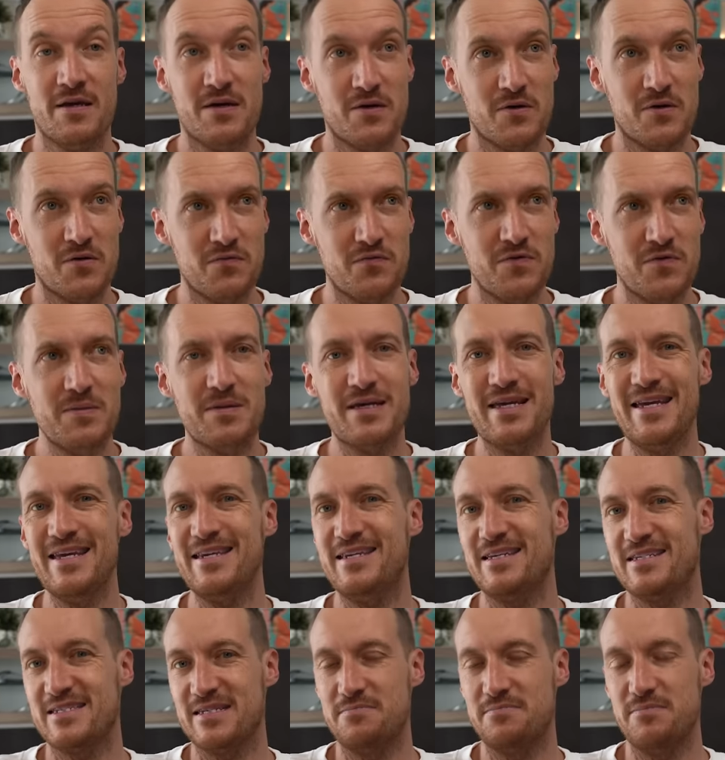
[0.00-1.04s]
Und wie geht
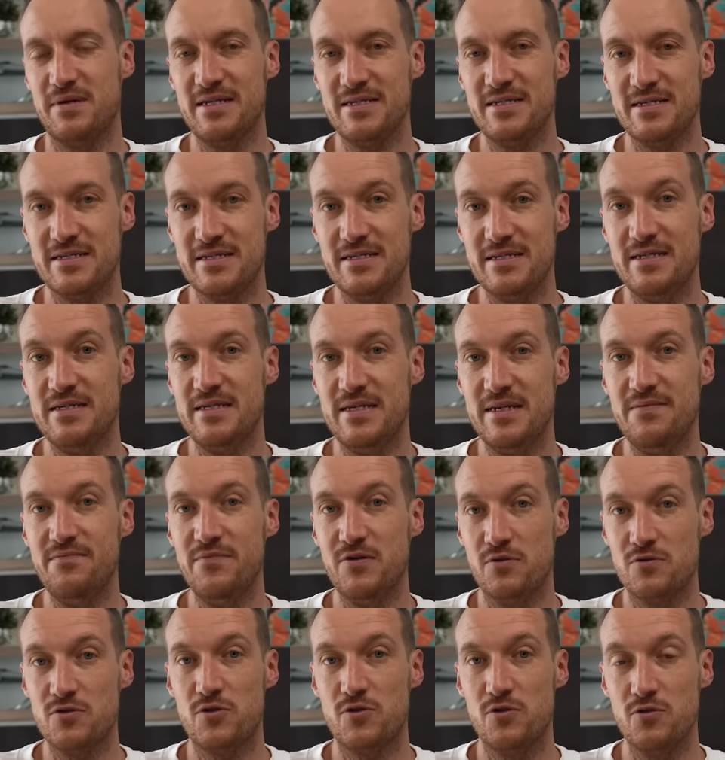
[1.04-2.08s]
das am besten? Indem
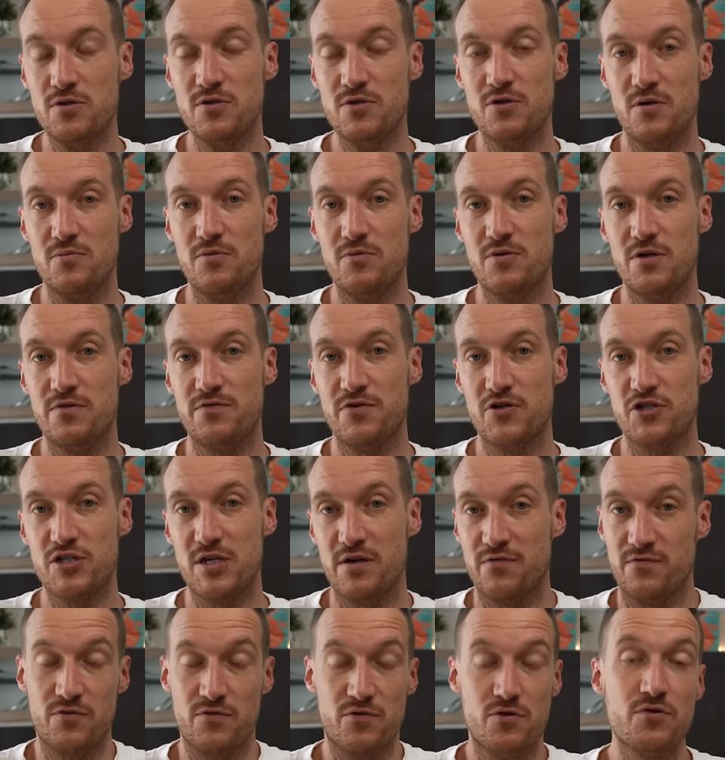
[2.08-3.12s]
wir uns Glückshormone
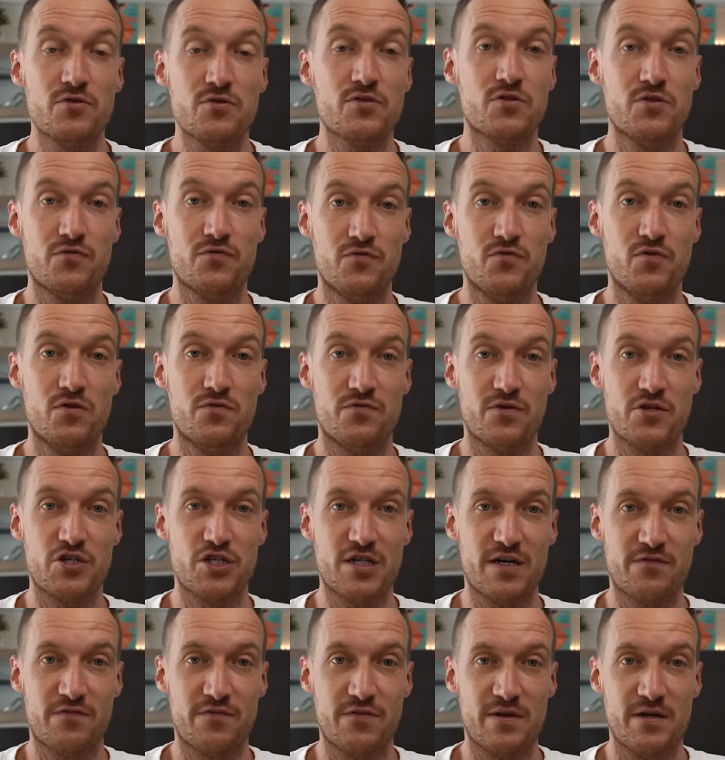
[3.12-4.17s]
verschaffen, Glücksgefühle
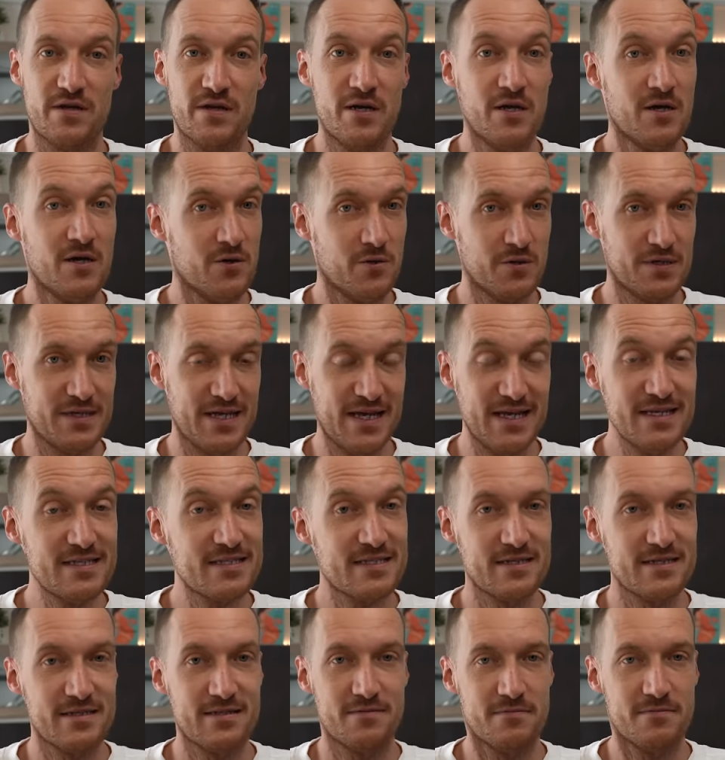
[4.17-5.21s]
verschaffen. Und
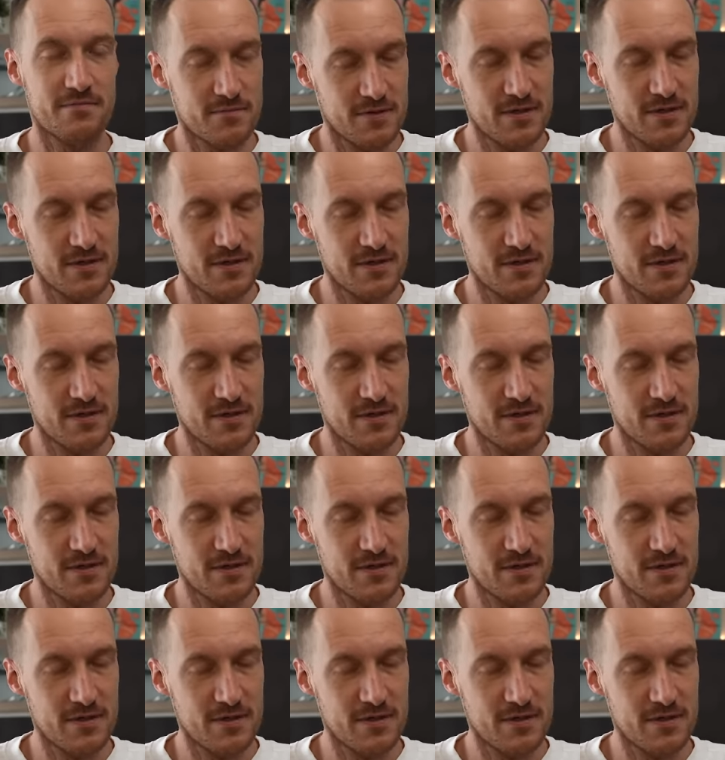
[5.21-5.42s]
Essen